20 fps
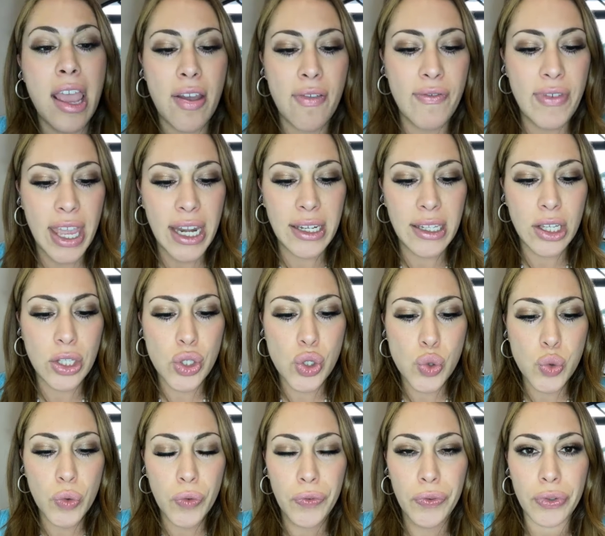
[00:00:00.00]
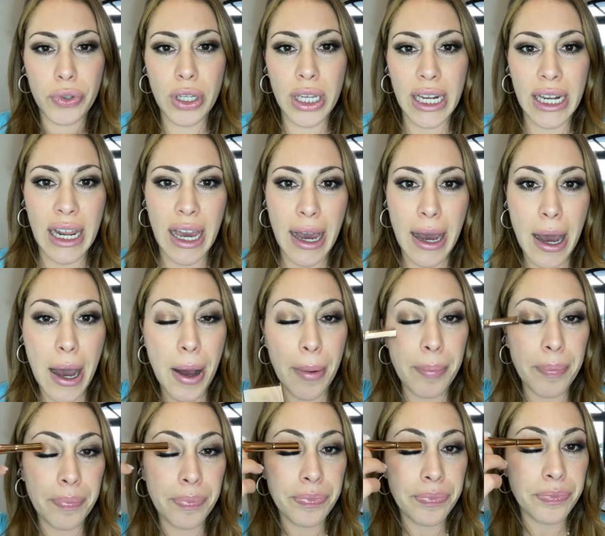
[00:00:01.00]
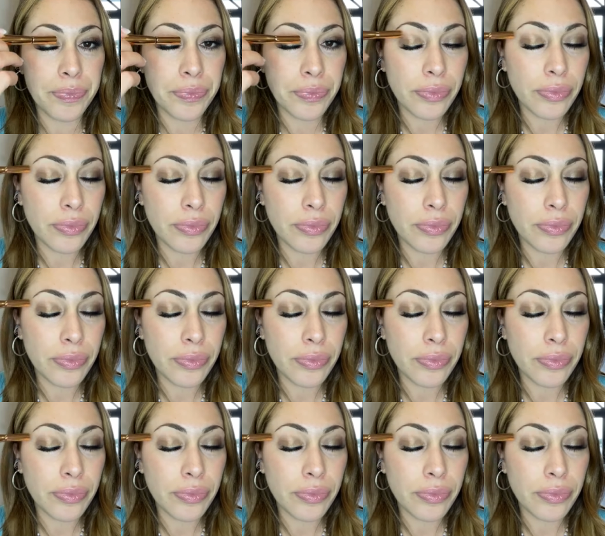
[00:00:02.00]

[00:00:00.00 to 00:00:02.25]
wenn ihr zu viel ähm,